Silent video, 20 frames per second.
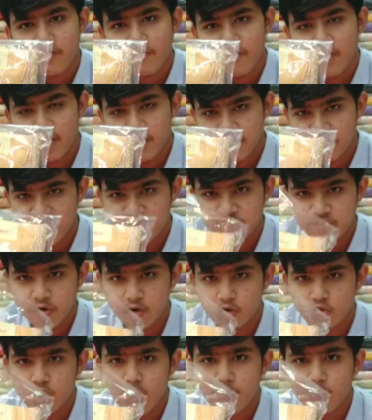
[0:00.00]

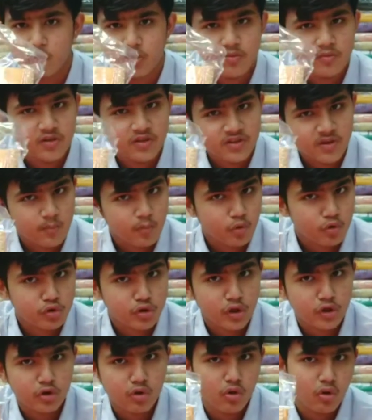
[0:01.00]
क्वेश्चन हो तो आप मुझे नीचे पूछ
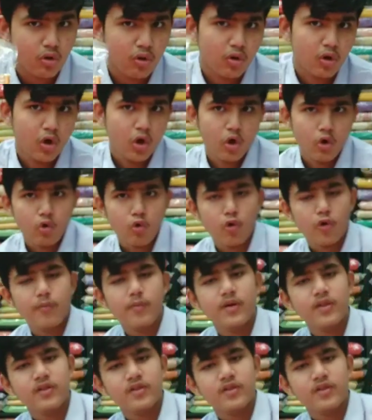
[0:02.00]
सकते हो कोई भी